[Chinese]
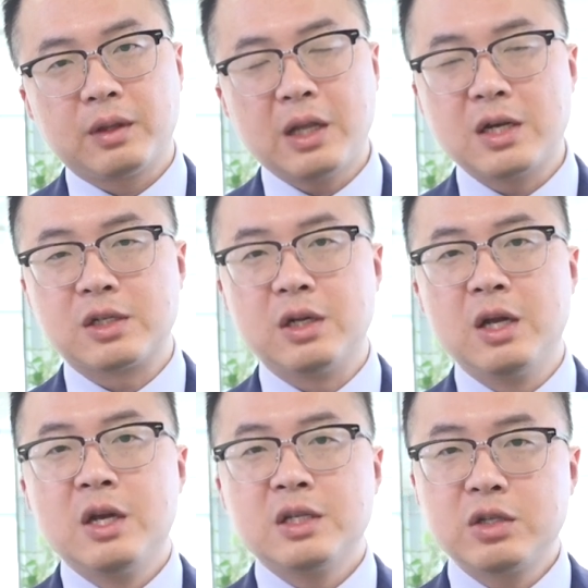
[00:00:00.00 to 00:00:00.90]
但是
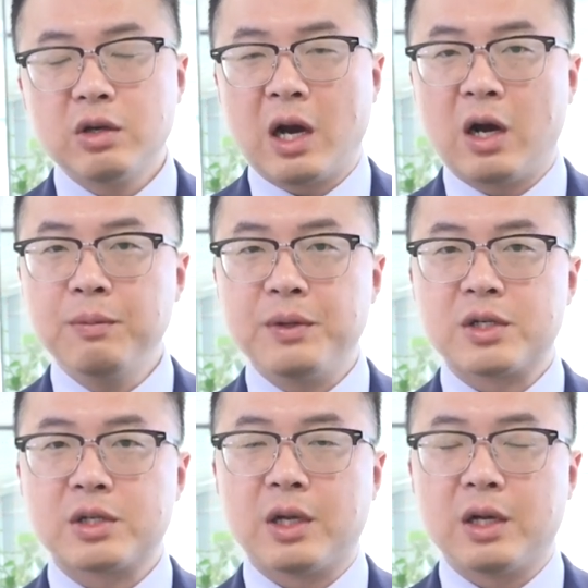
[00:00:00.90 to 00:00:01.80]
这就好比
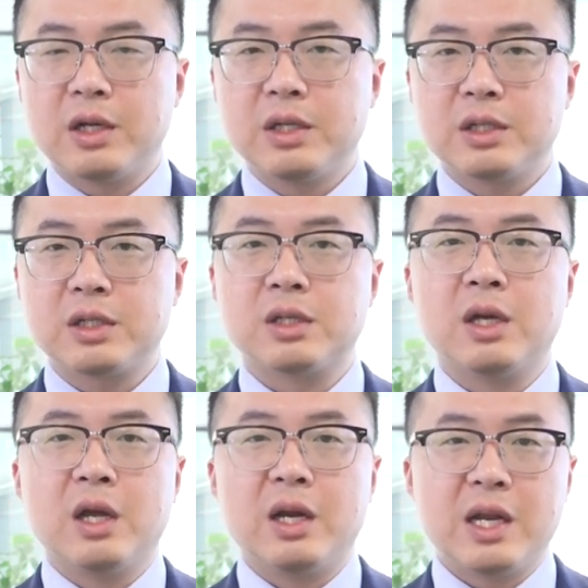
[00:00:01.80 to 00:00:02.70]
是呢。这是
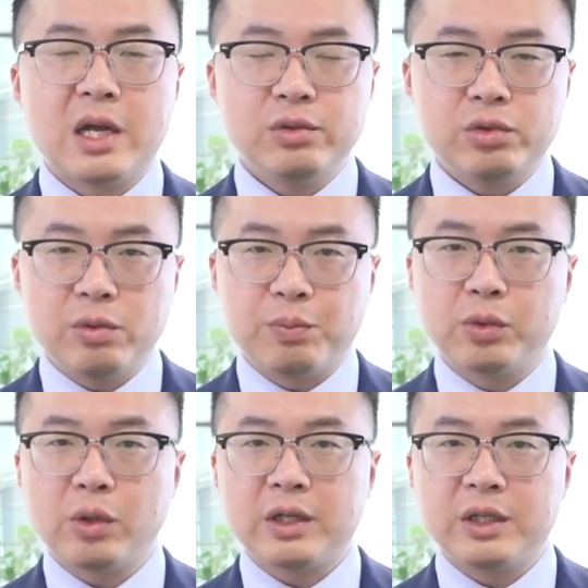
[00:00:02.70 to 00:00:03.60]
连续
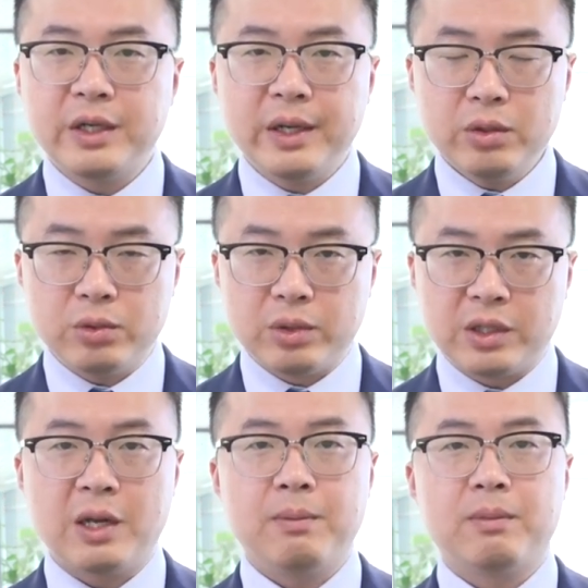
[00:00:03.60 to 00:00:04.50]
不断的阴雨
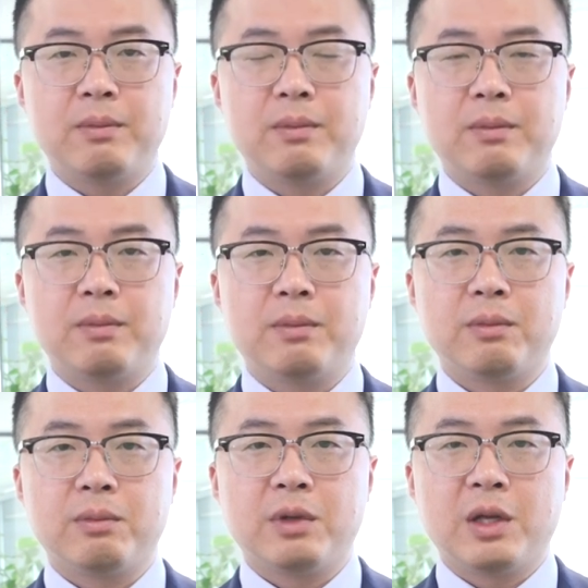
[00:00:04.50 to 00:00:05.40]
天，
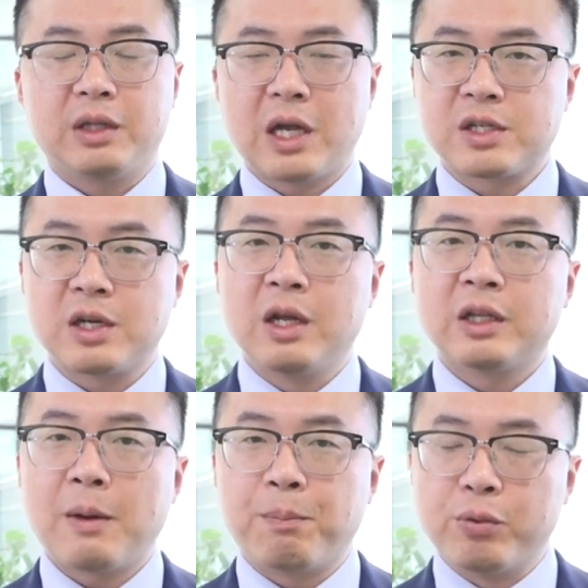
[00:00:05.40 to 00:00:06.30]
但是
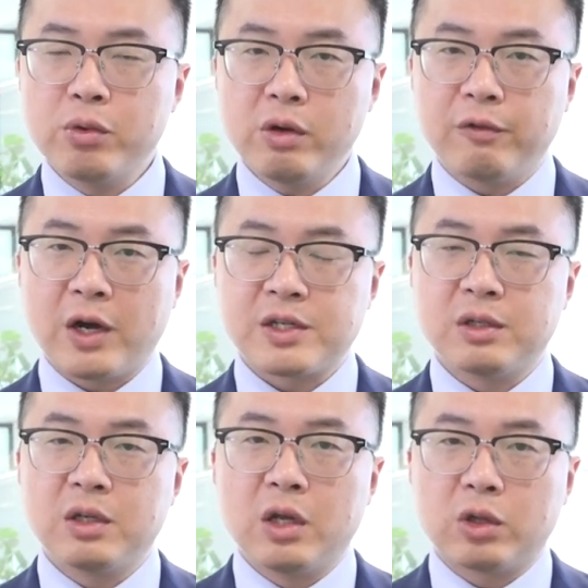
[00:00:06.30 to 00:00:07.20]
它不会发
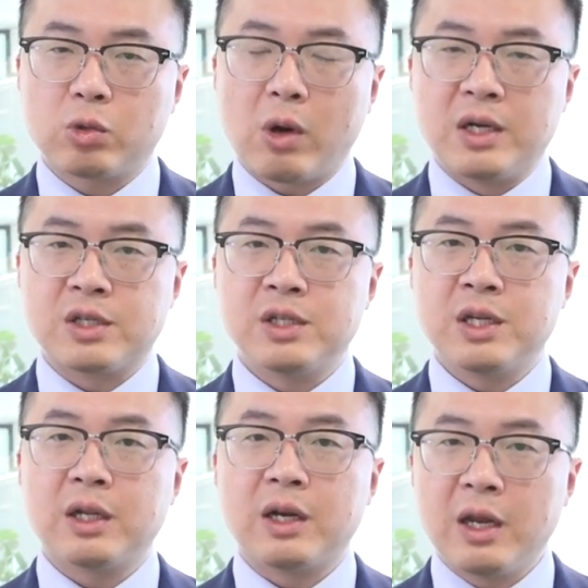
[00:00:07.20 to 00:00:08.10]
生短时
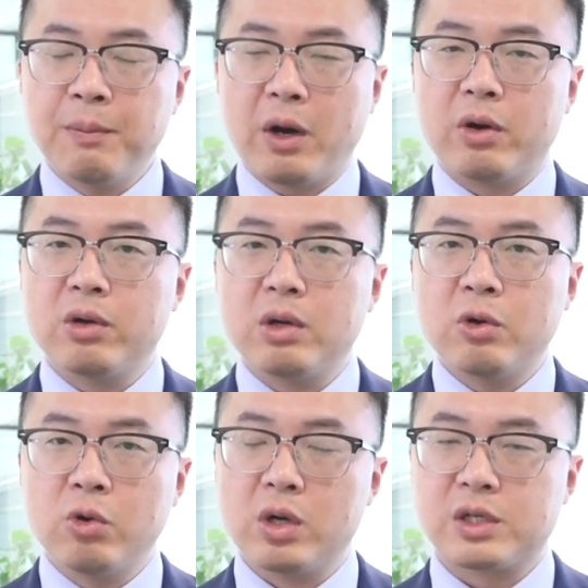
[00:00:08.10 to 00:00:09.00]
间的雷暴
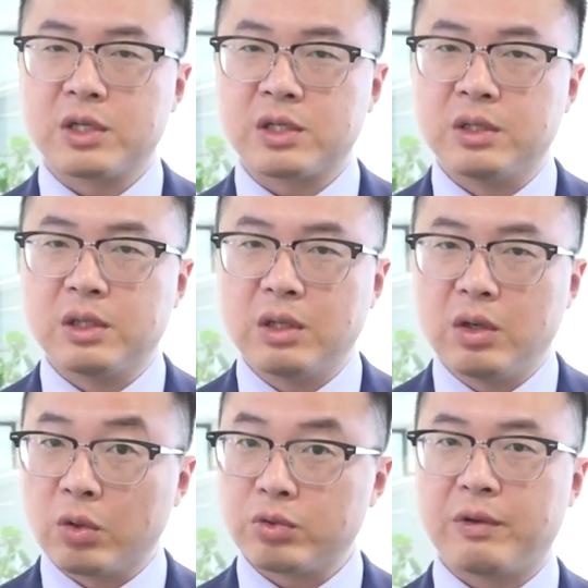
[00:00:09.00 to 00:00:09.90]
或者是
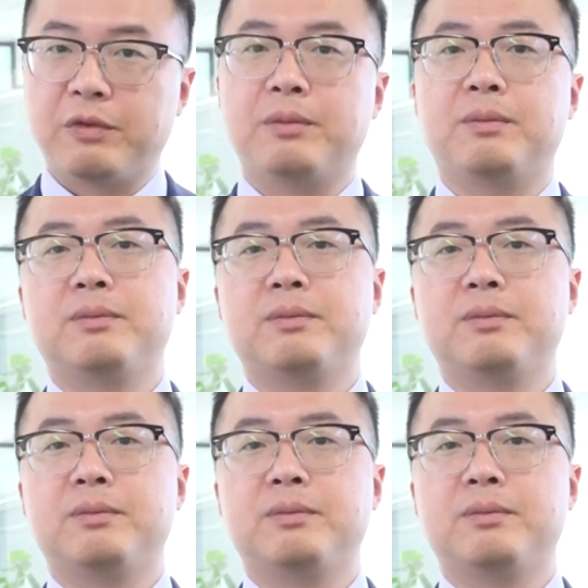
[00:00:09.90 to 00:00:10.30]
龙卷风。